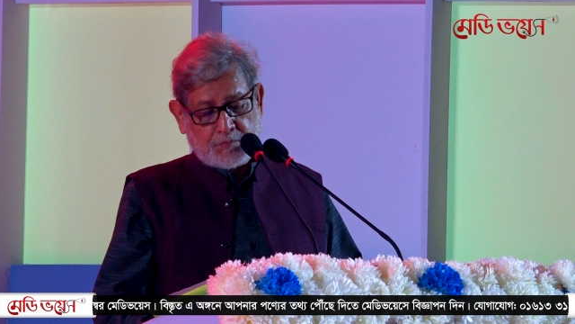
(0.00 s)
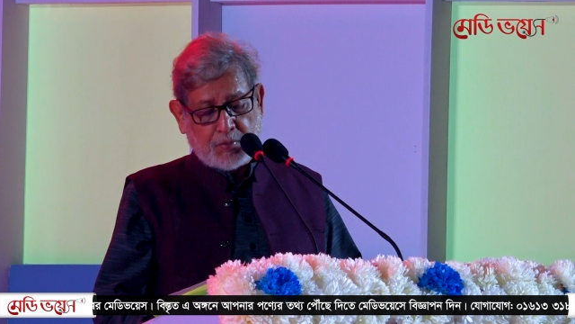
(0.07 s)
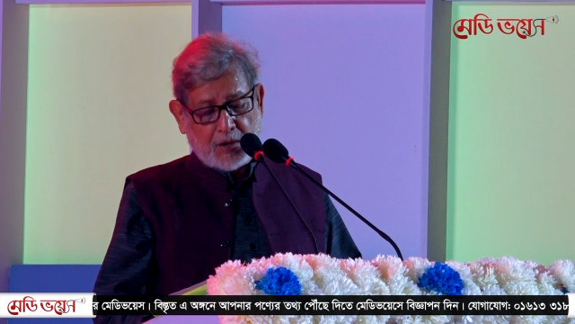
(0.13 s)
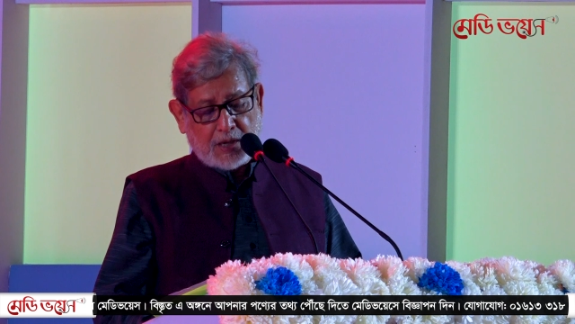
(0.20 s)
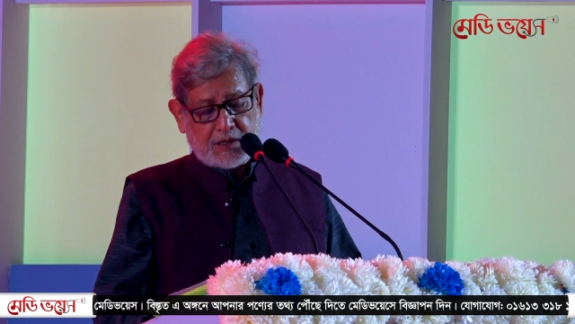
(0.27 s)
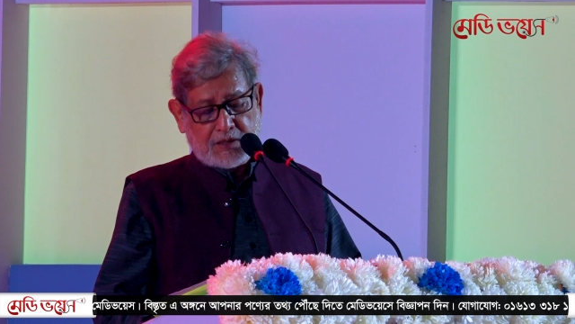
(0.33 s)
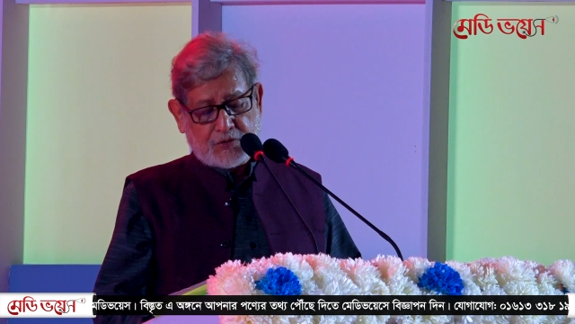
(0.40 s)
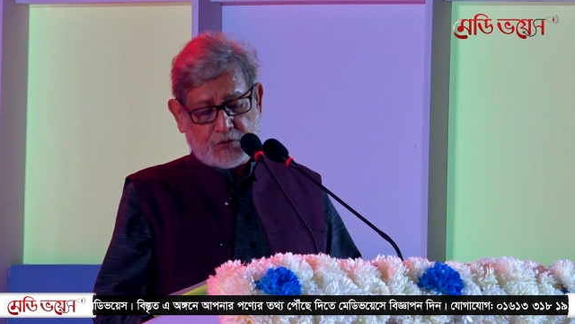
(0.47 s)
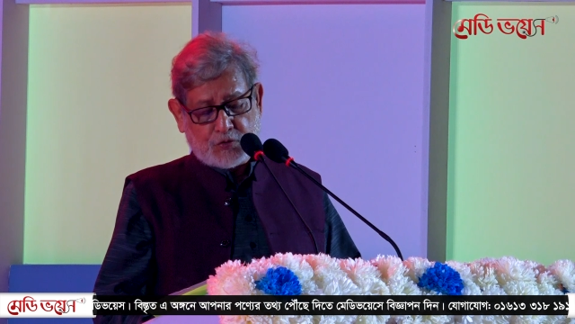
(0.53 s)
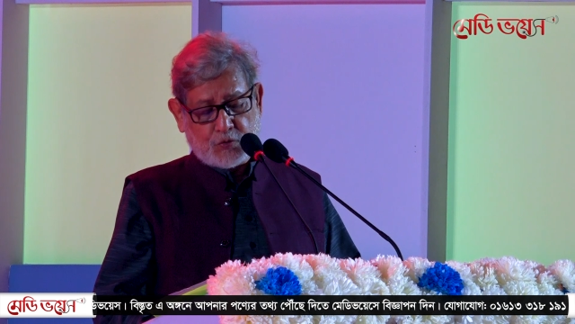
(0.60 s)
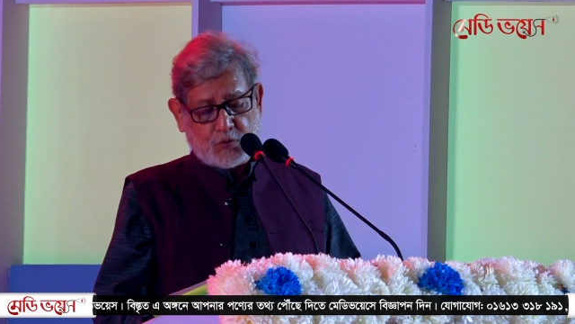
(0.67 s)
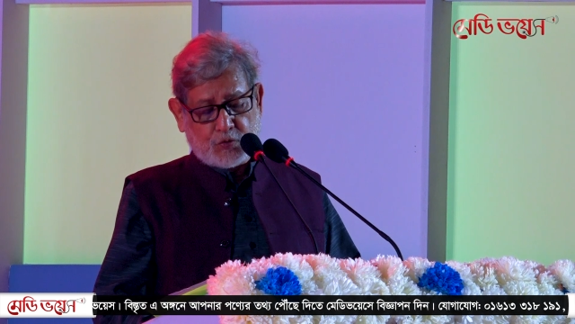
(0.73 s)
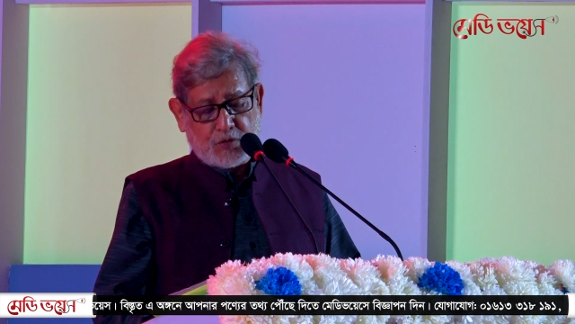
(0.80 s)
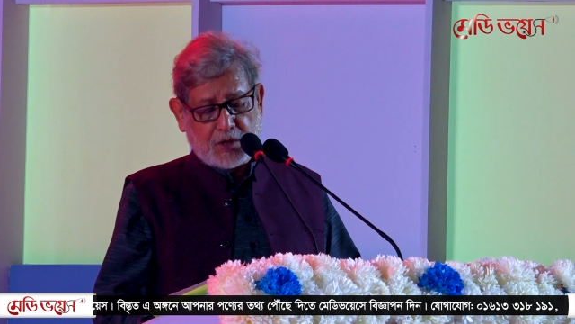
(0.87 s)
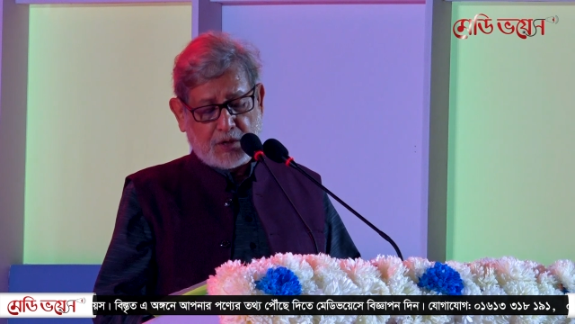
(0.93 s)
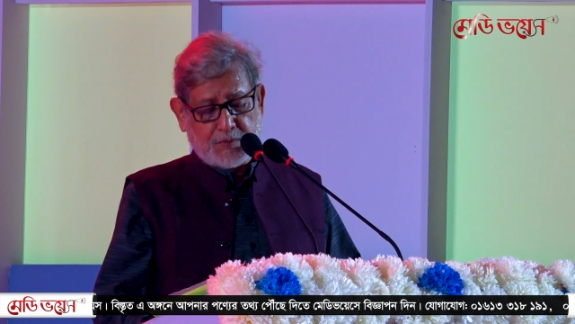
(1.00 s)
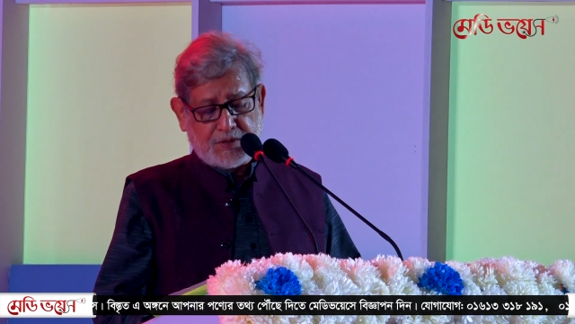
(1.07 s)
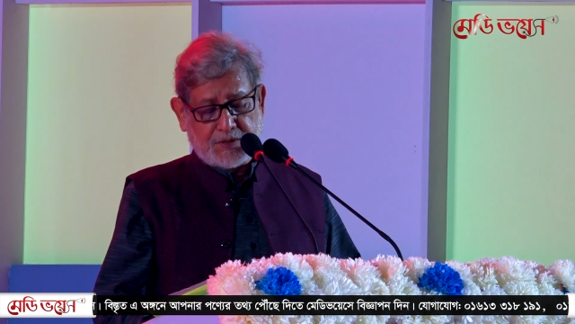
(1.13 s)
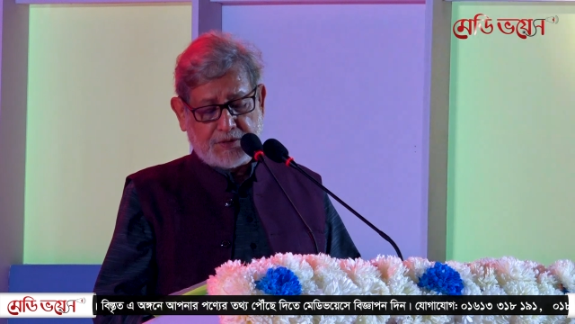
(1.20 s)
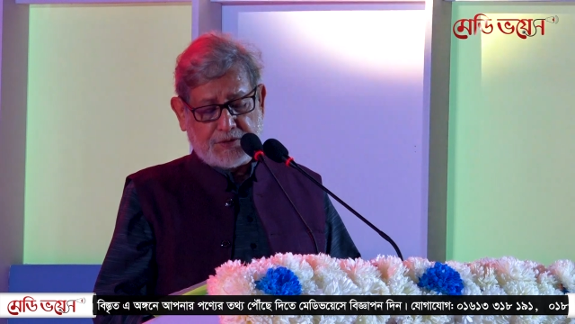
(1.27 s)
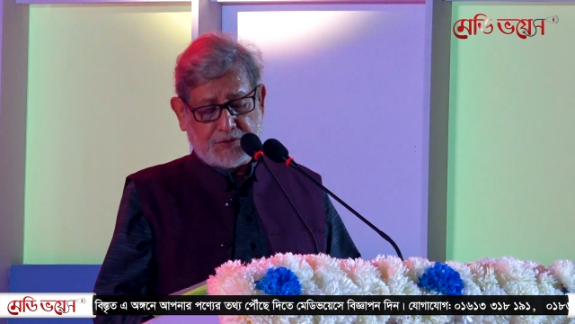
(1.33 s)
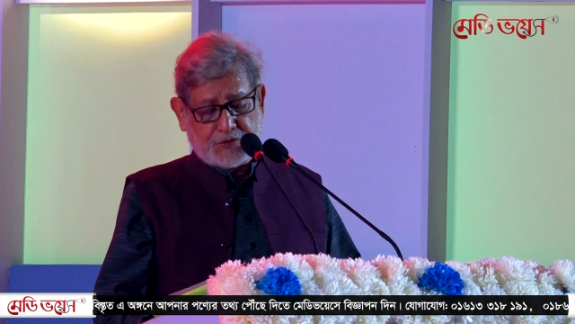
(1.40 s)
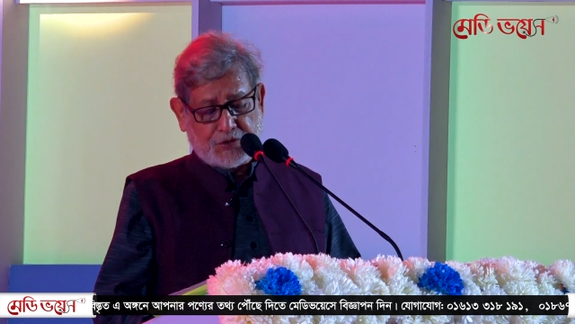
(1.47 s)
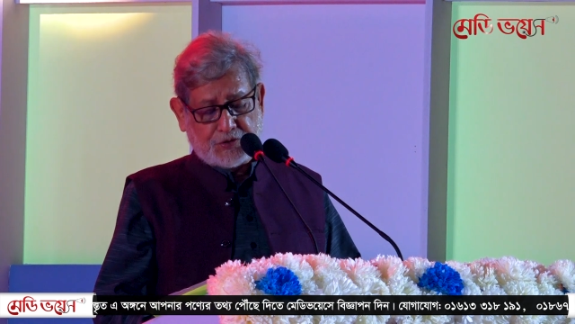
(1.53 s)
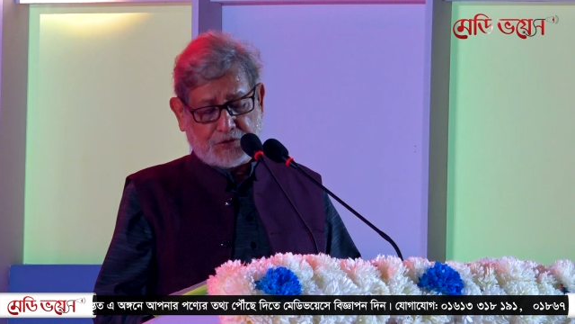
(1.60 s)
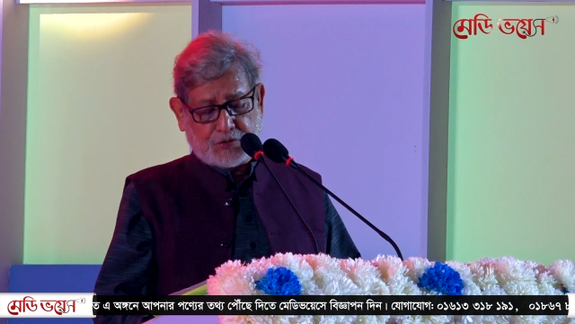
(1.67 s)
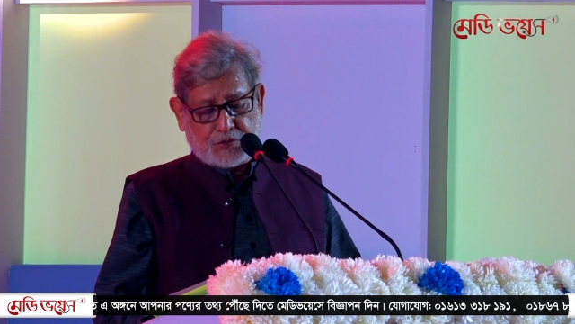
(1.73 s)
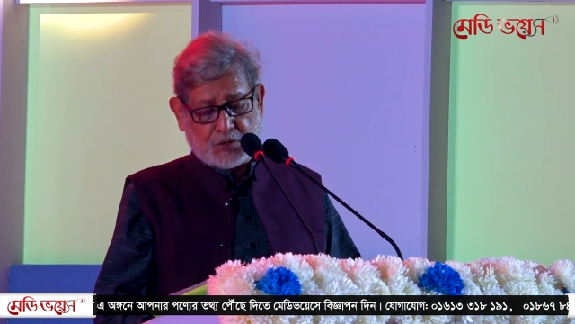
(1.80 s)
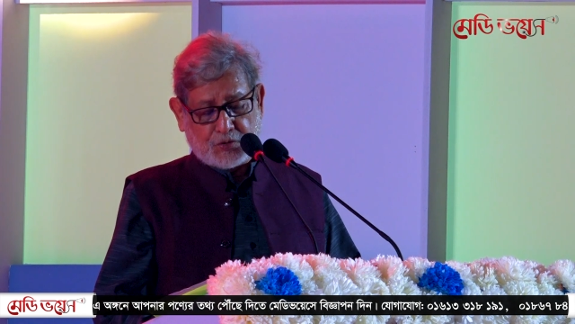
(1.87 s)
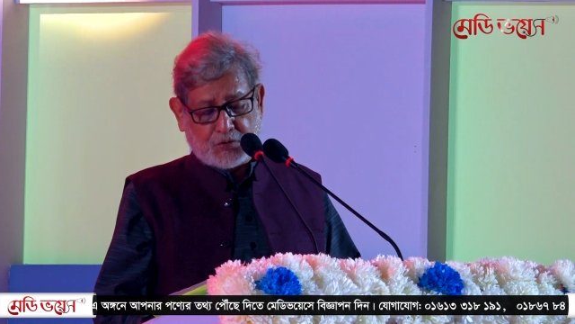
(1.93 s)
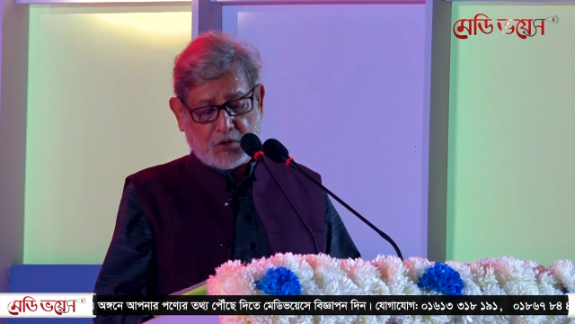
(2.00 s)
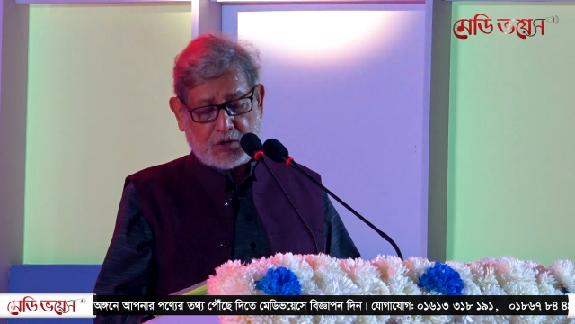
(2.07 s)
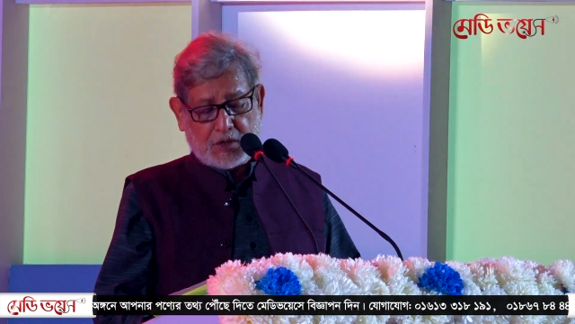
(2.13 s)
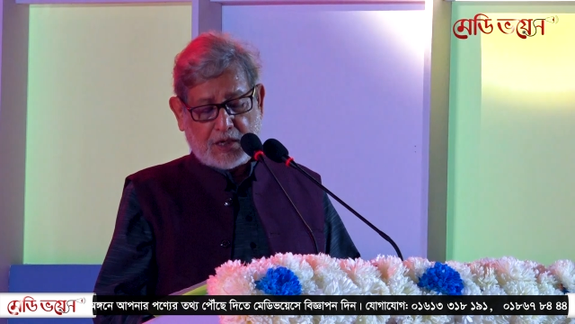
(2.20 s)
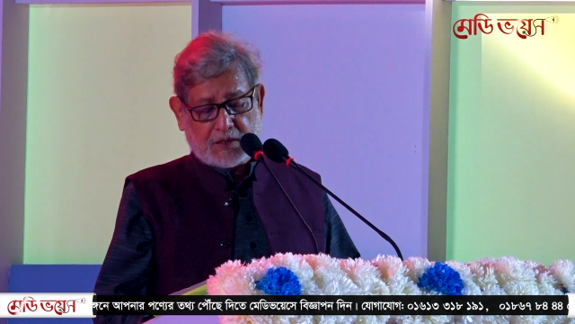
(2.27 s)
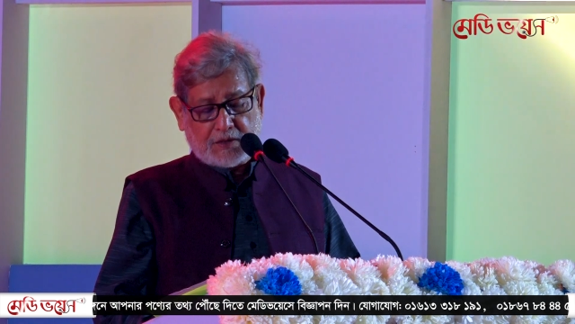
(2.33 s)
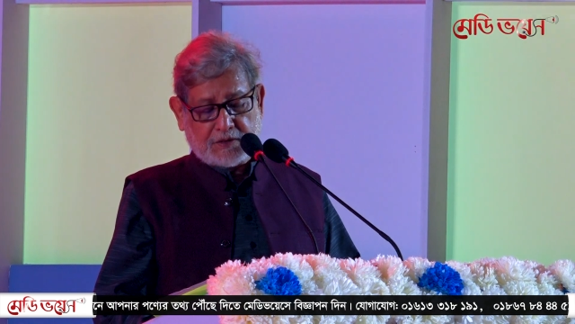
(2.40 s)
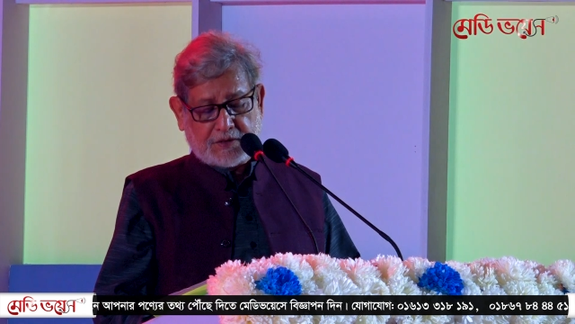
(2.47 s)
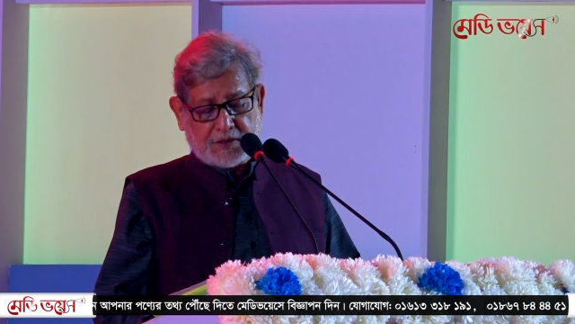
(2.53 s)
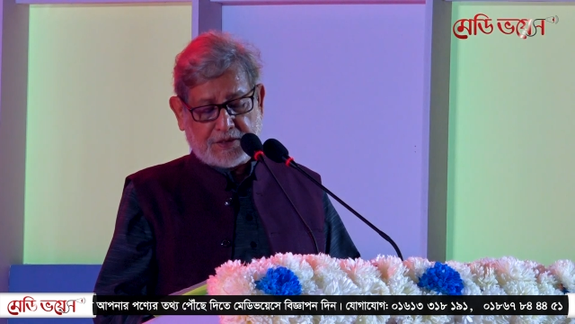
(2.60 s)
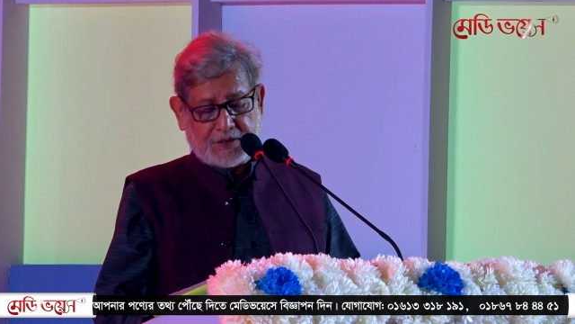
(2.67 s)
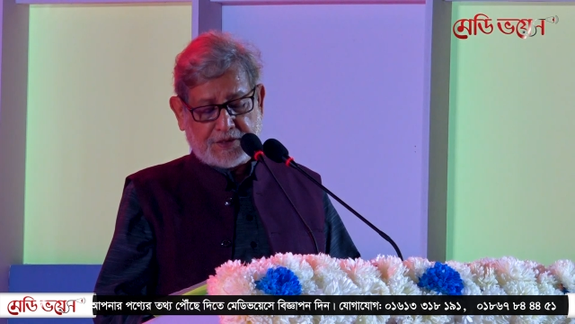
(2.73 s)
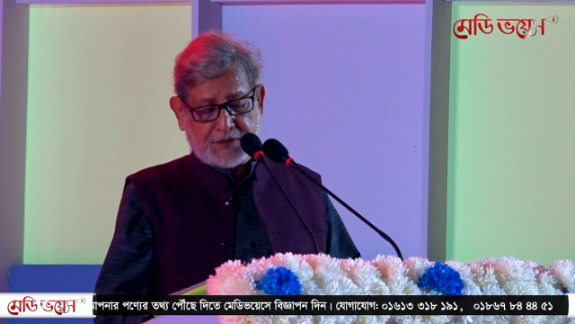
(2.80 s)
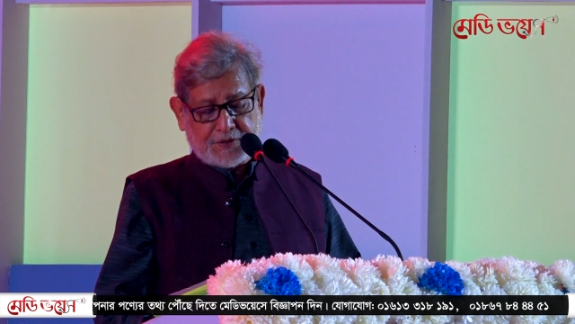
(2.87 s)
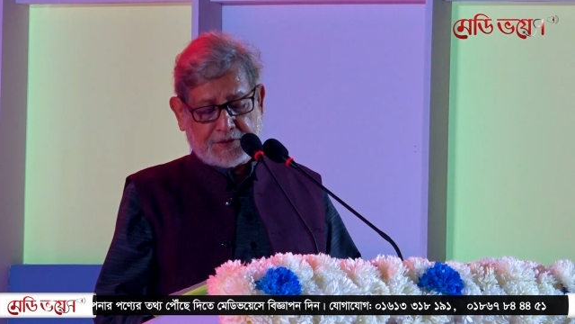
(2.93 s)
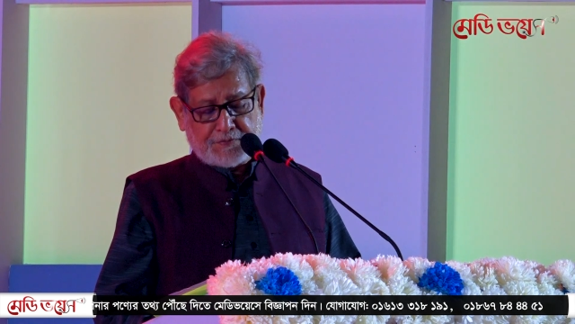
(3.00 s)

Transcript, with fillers: পাল যুগ নামে চিত্রকলার থেকে